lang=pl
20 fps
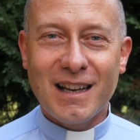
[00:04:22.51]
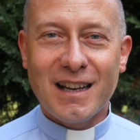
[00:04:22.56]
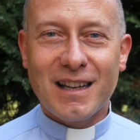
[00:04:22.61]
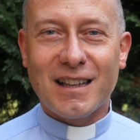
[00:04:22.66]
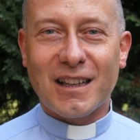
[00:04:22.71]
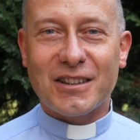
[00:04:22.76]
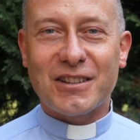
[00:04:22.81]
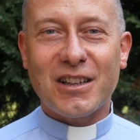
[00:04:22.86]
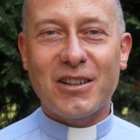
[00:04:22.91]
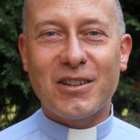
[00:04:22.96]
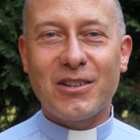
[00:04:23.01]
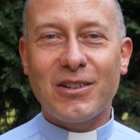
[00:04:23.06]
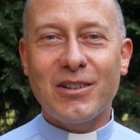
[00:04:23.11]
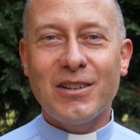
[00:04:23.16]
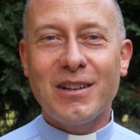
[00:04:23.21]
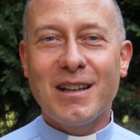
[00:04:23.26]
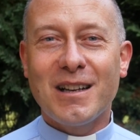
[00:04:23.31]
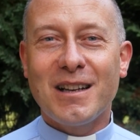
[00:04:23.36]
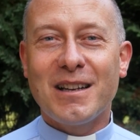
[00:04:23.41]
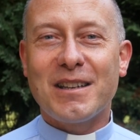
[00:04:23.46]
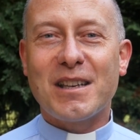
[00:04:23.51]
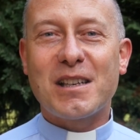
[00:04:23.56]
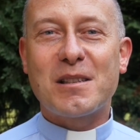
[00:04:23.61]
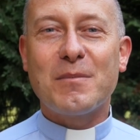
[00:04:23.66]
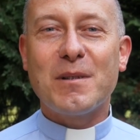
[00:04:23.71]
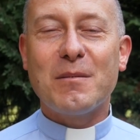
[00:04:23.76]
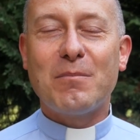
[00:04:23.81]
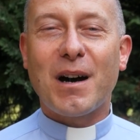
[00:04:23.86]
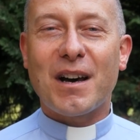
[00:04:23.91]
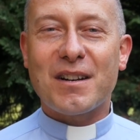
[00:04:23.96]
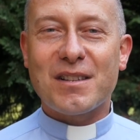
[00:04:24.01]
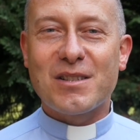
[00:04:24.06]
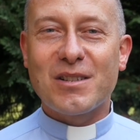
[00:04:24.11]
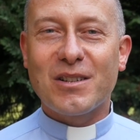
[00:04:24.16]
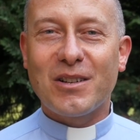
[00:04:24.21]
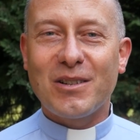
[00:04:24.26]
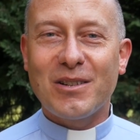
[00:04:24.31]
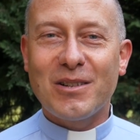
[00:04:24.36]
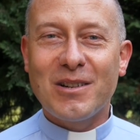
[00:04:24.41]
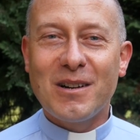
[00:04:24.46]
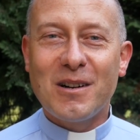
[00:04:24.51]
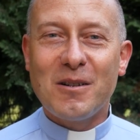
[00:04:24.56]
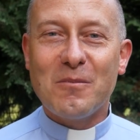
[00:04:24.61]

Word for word: Dlatego jest mi bardzo